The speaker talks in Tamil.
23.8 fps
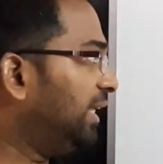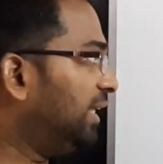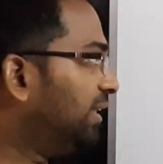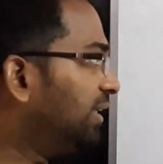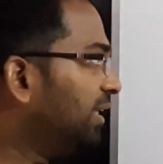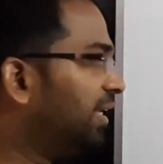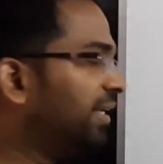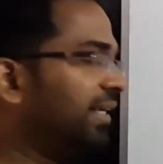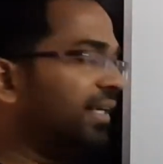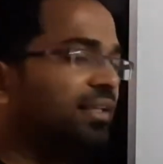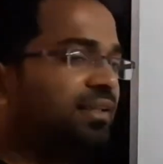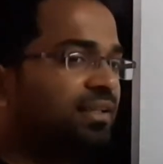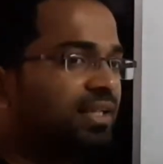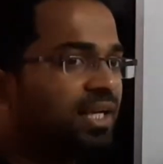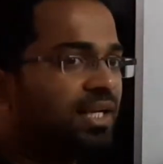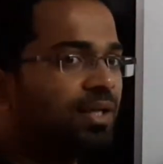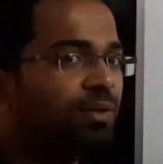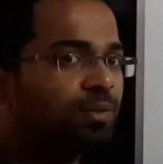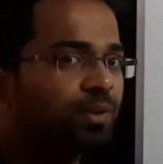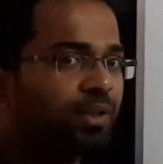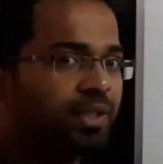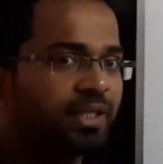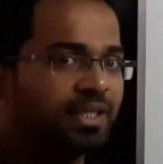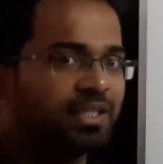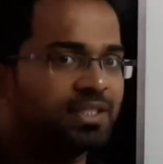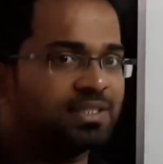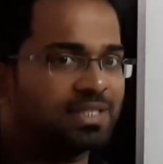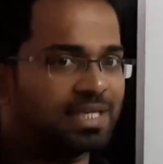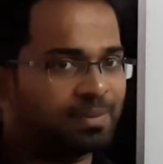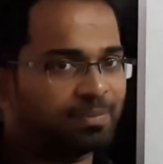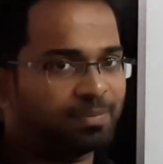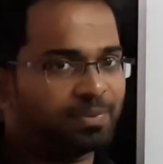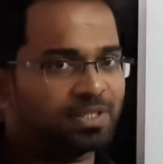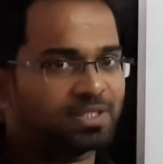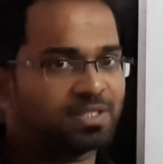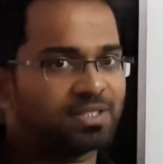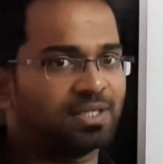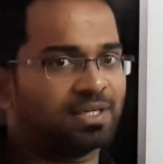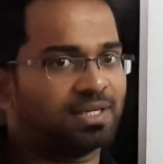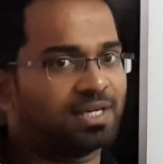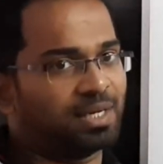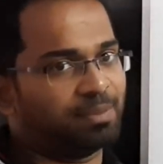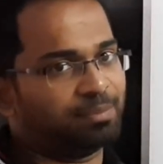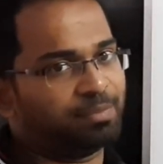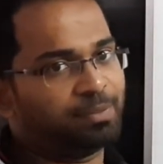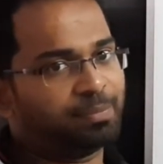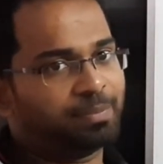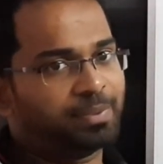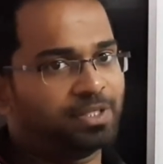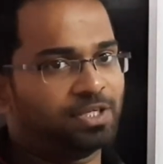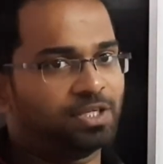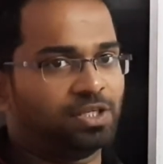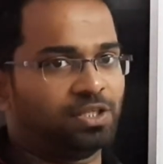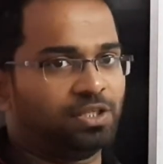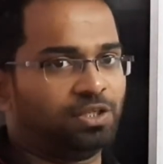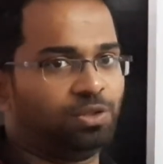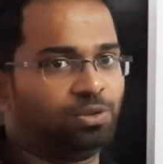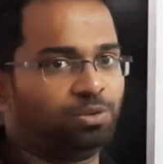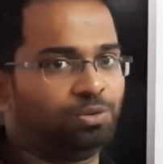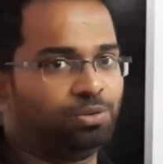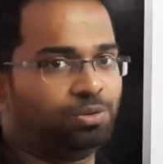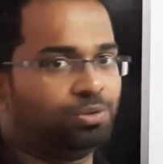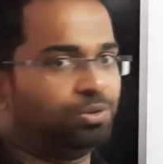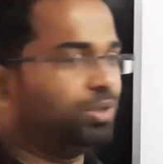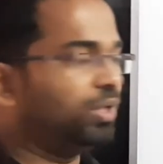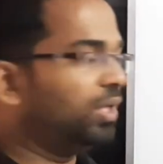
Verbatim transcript: இதில் எந்த அளவுக்கு நீங்கள் சாப்டர்ஸை கம்மி பண்ணுறீங்களோ